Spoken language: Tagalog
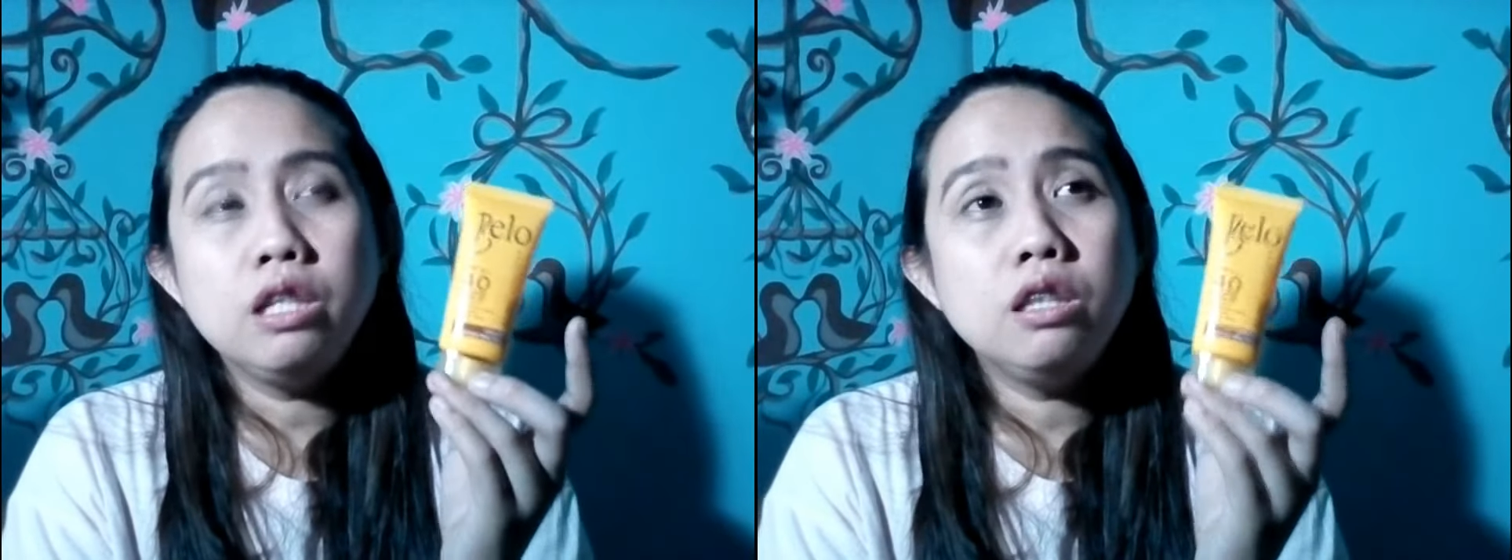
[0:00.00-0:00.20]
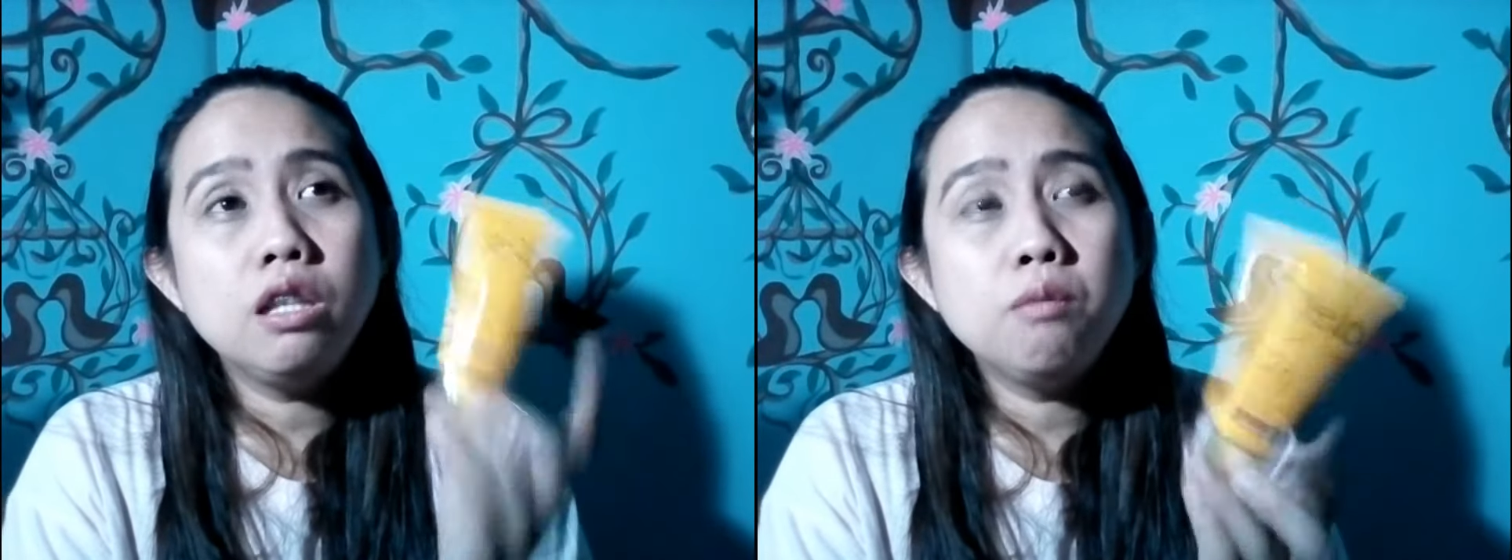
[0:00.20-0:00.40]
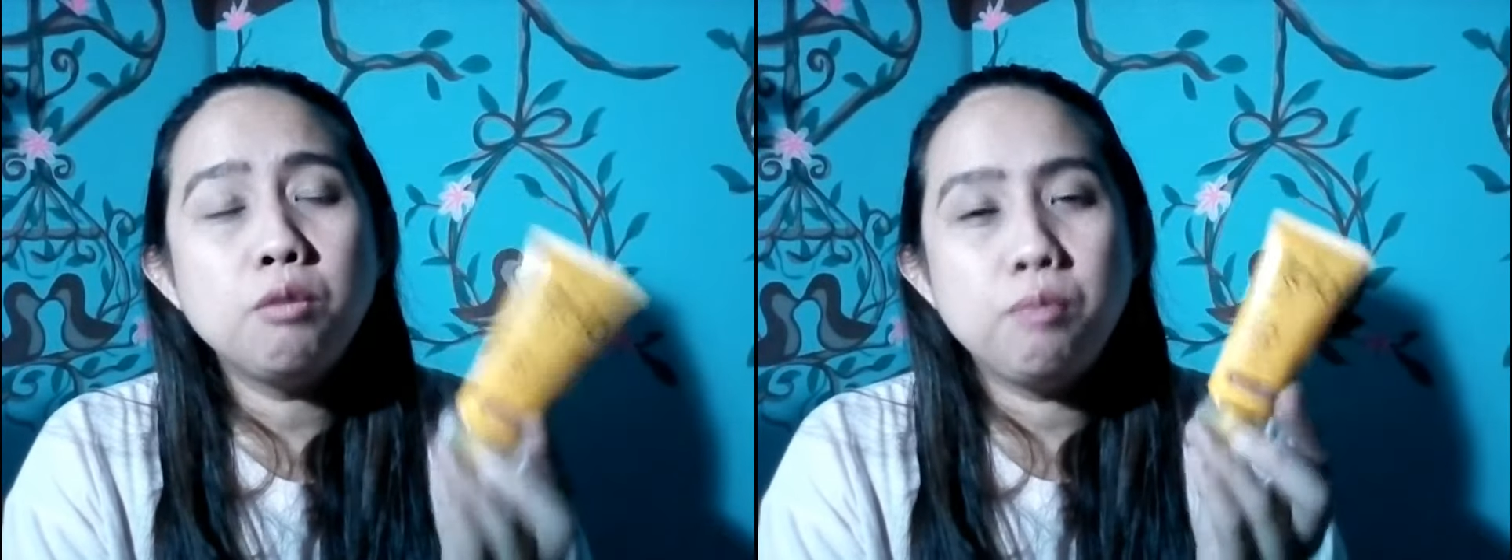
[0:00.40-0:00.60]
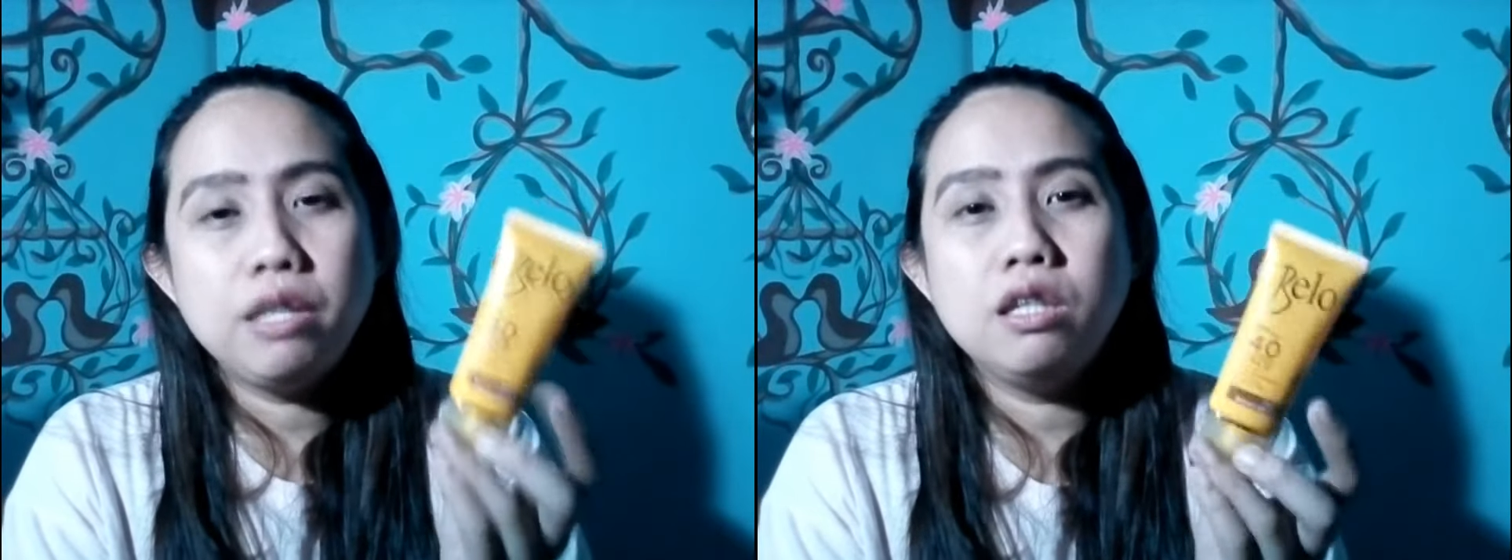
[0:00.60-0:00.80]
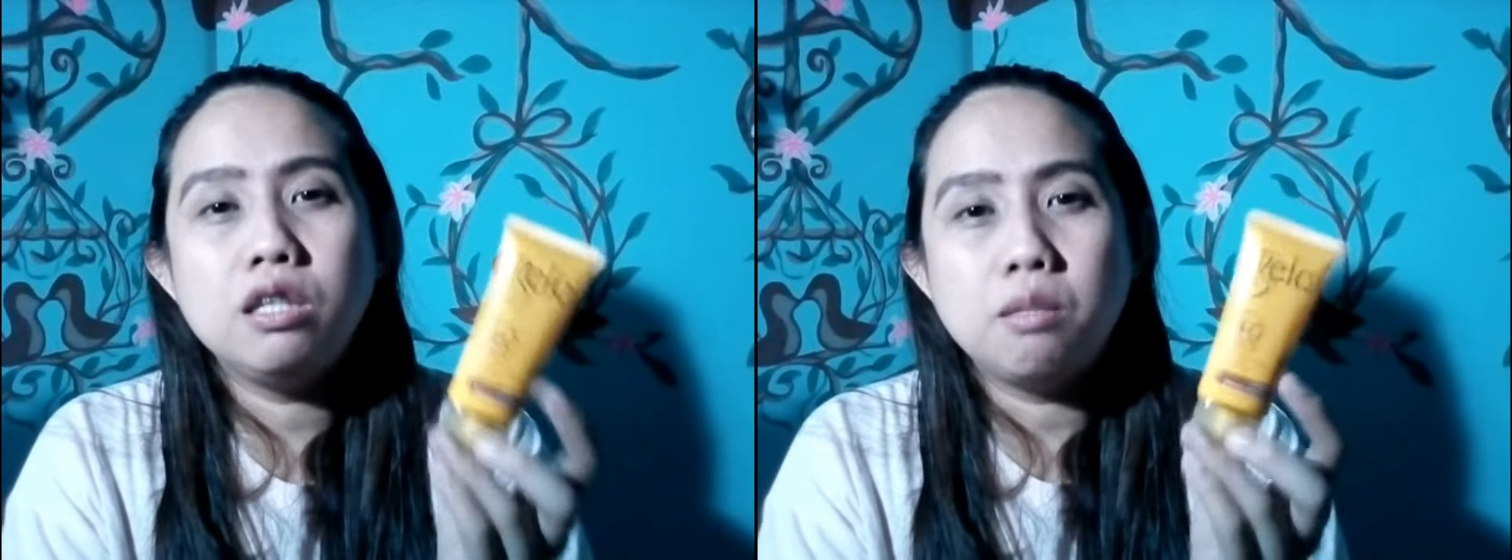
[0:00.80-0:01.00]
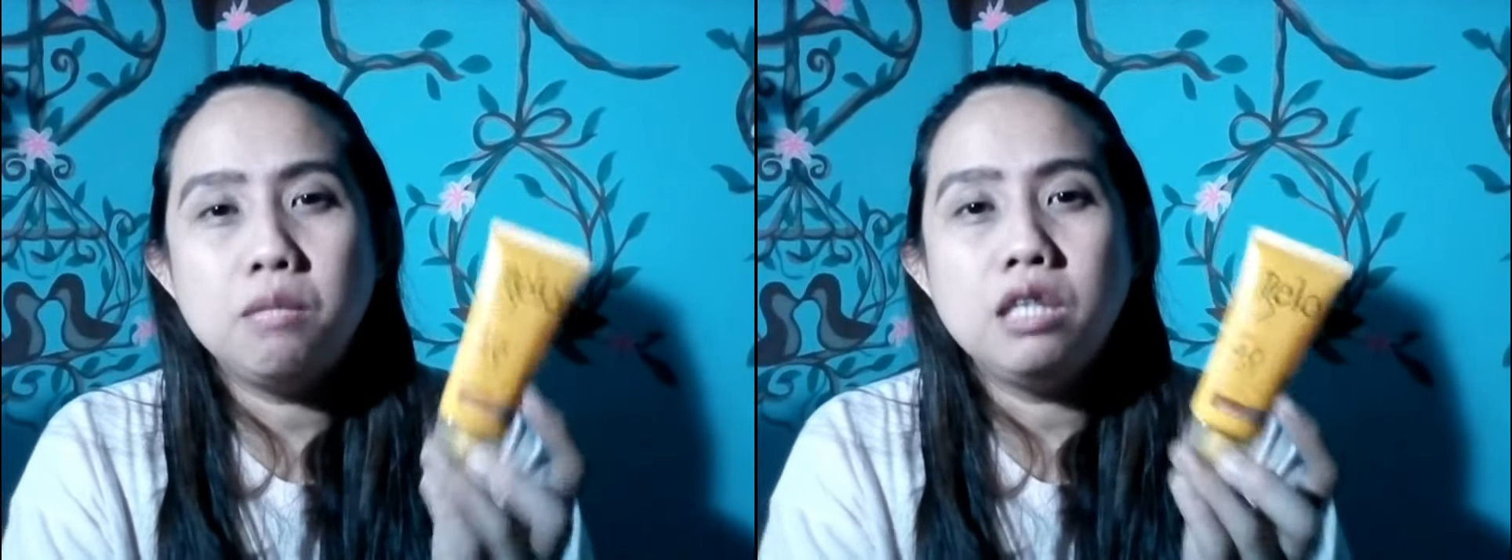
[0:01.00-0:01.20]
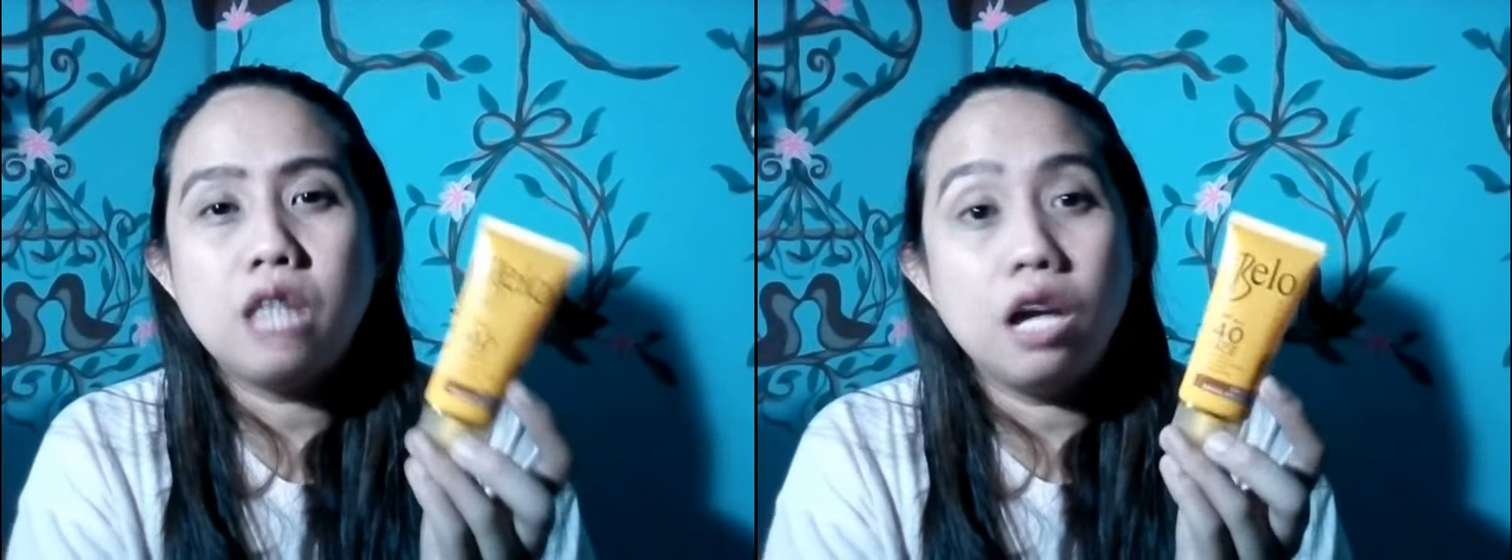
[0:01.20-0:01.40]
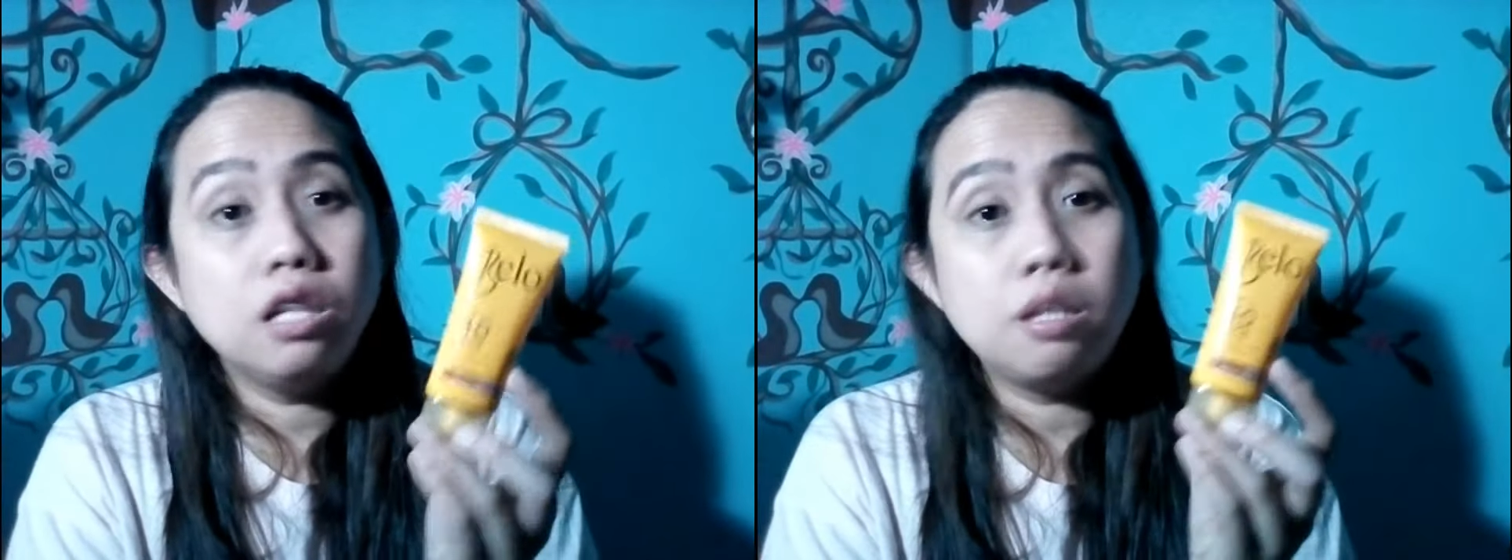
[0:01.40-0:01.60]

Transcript: hindi mo pwedeng sabihin sa